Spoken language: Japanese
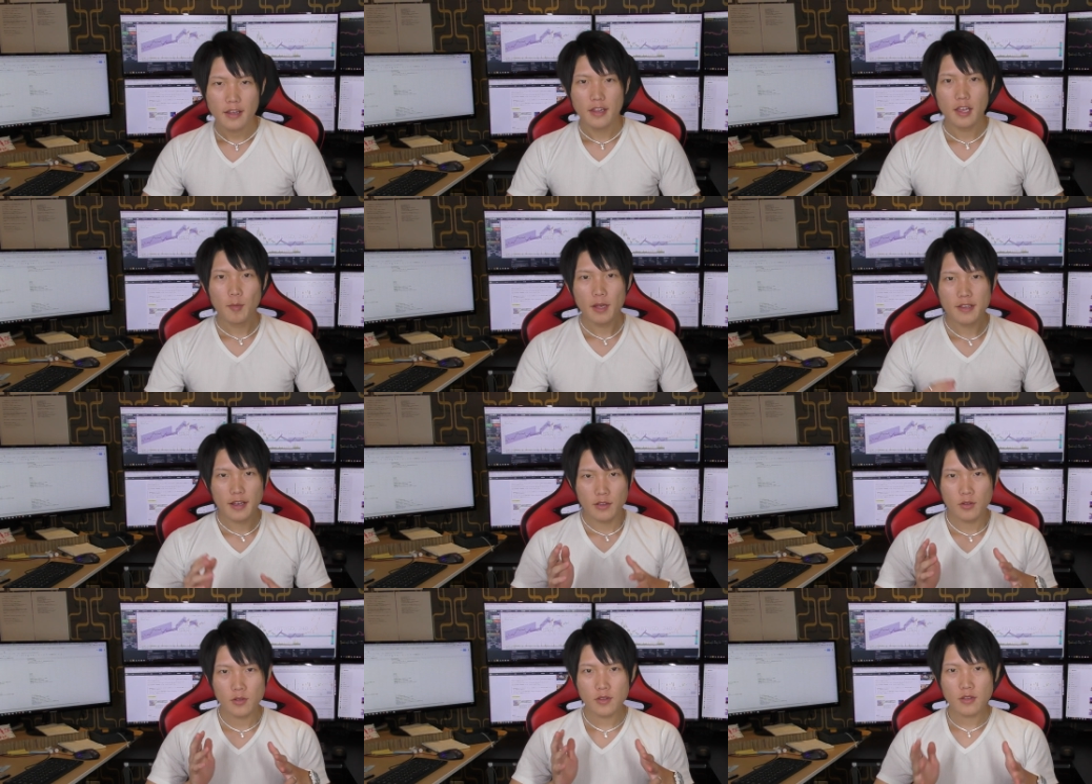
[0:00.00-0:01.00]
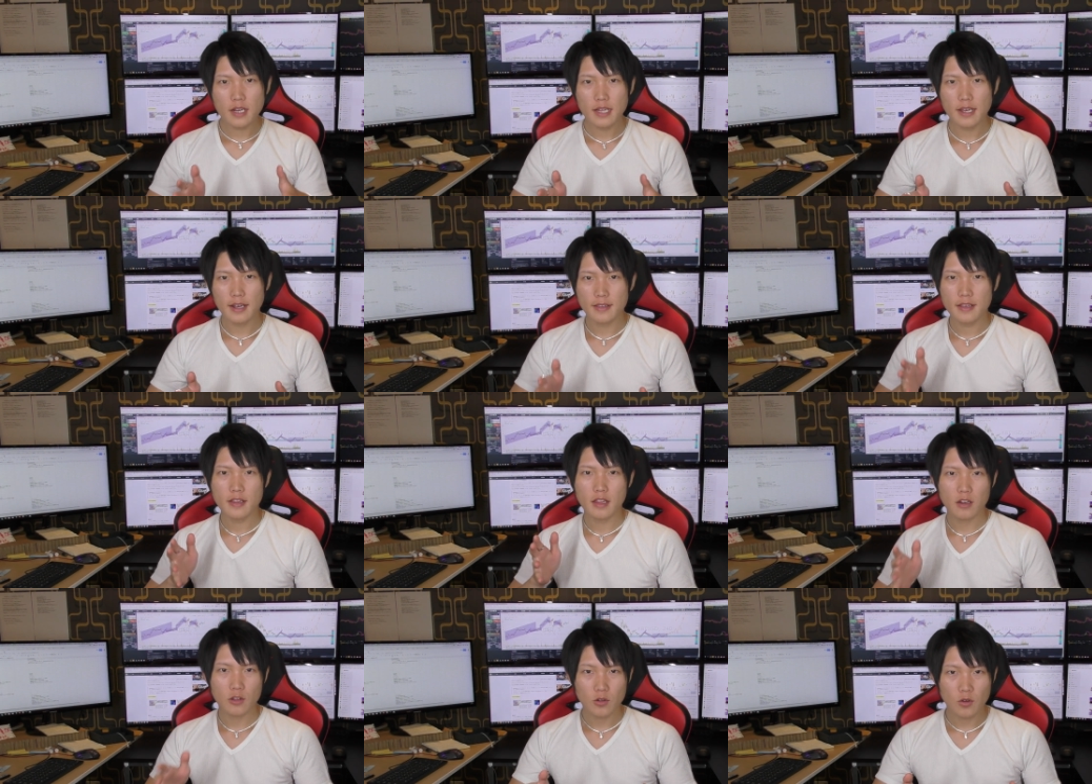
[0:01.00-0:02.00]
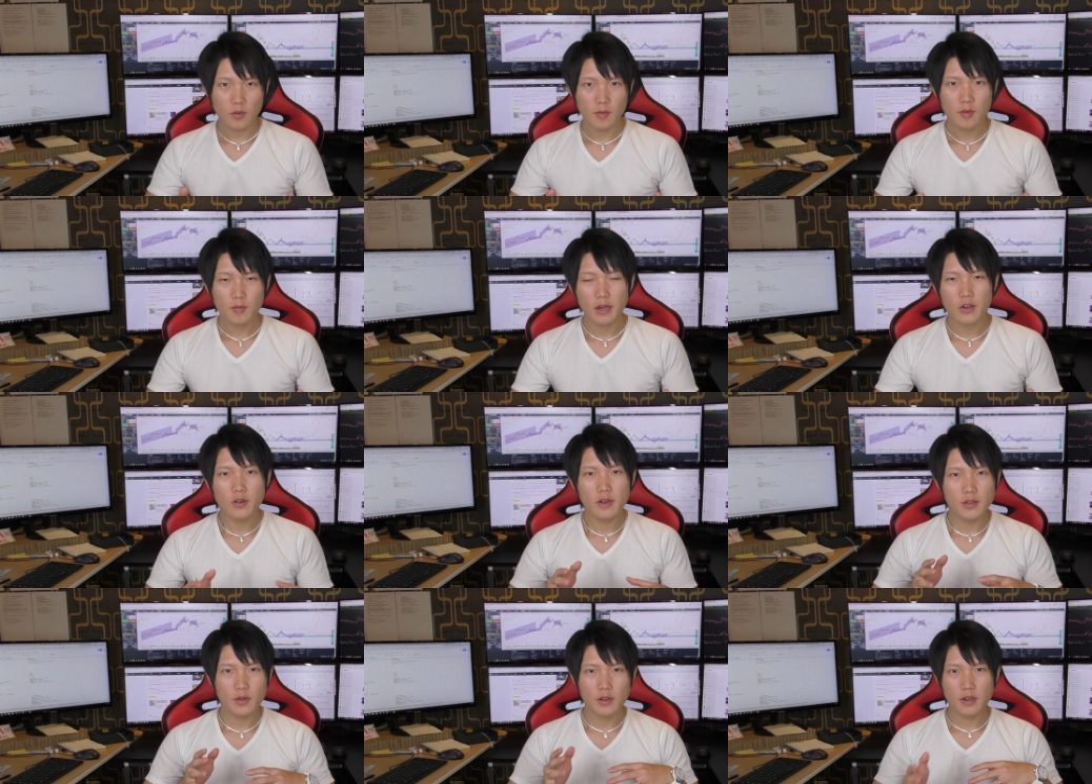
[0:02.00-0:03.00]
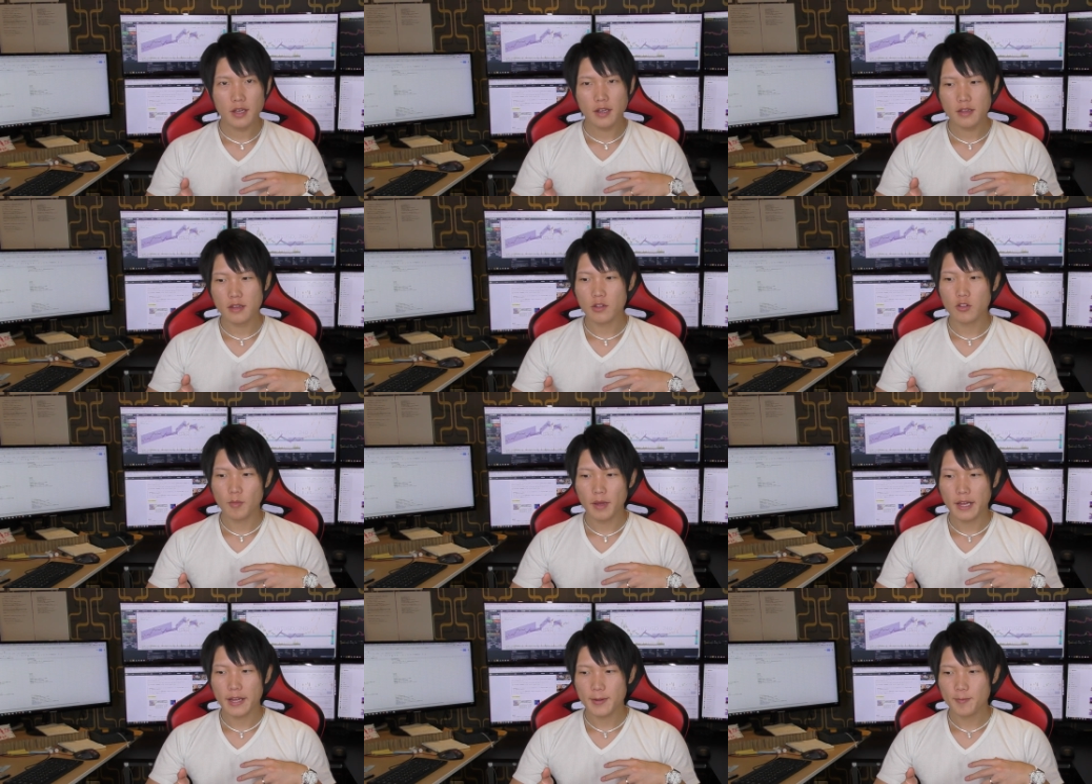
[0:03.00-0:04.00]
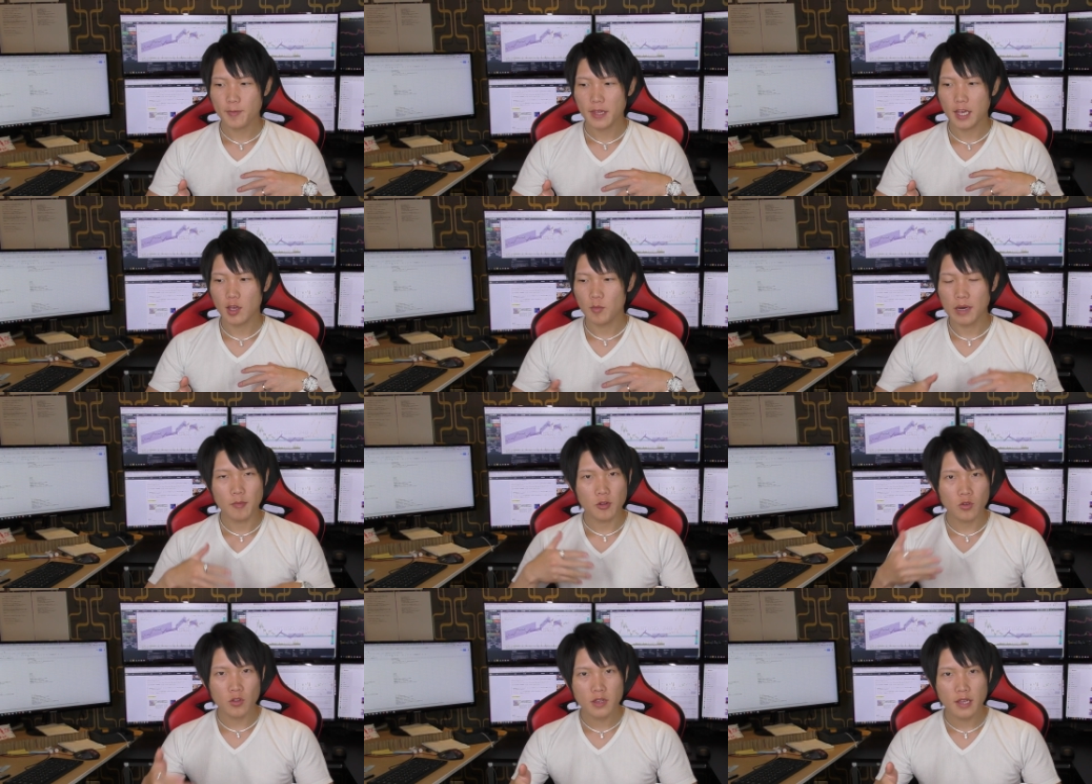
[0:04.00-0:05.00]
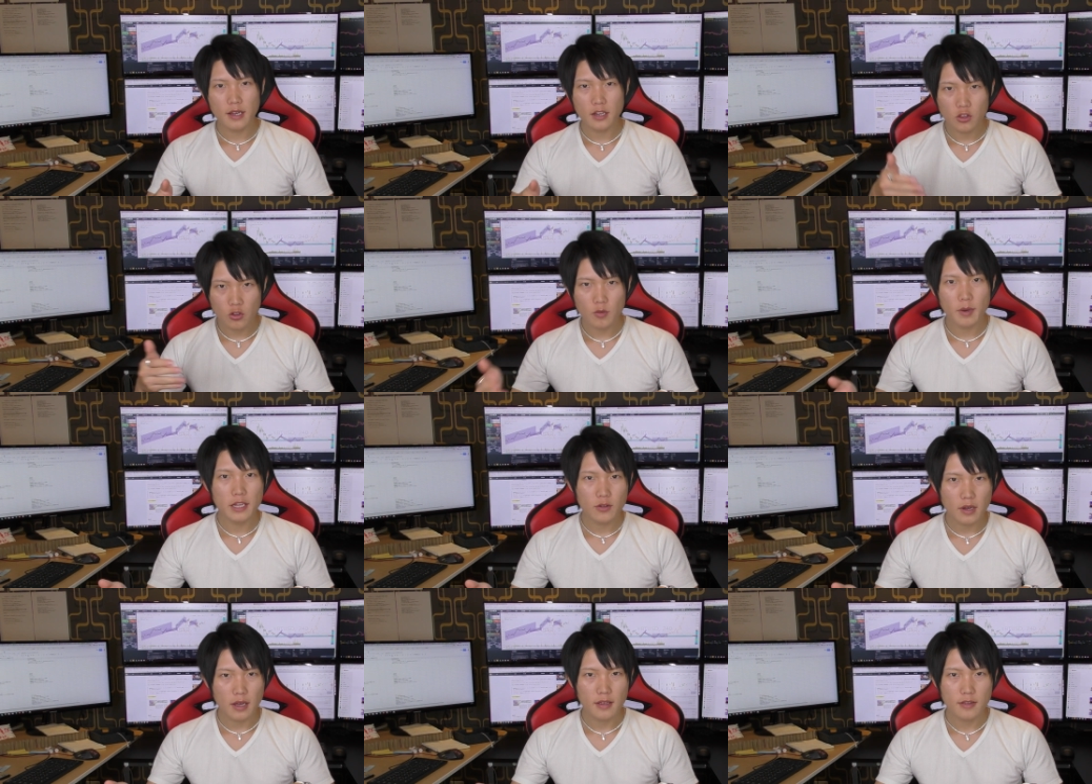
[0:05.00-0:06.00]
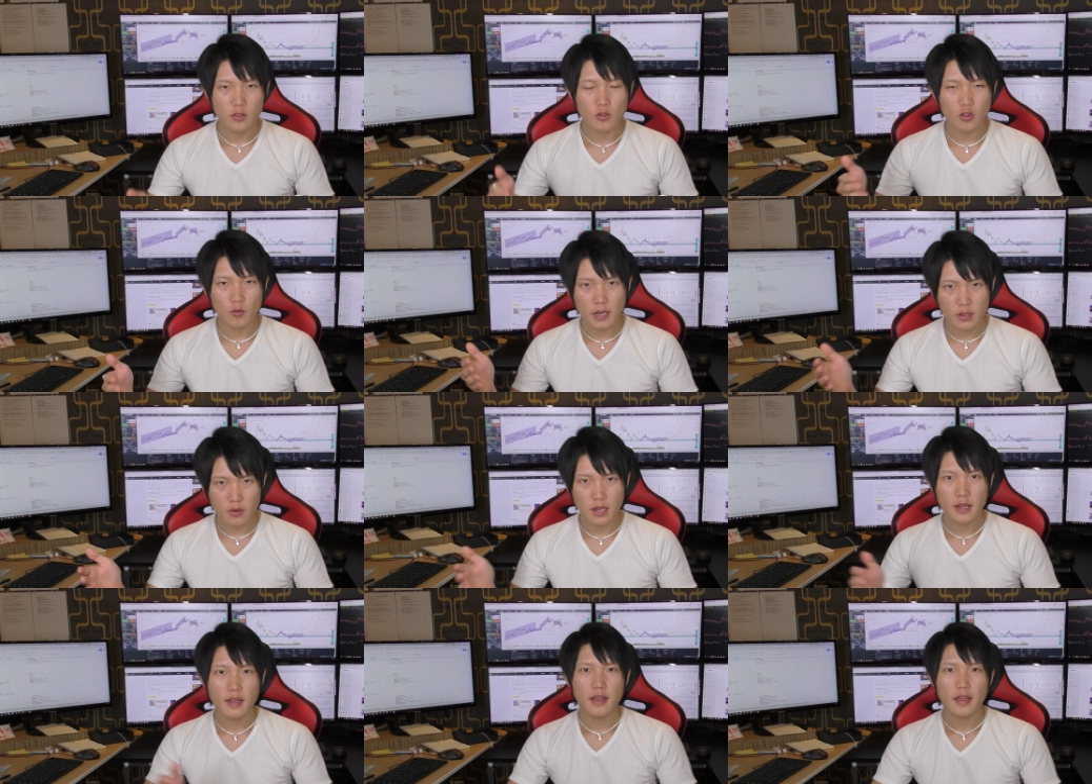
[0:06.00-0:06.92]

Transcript: で、まず仮想通貨で稼げている人、これはどれぐらいかっていうと、元の資産から10倍とか、数十倍とか、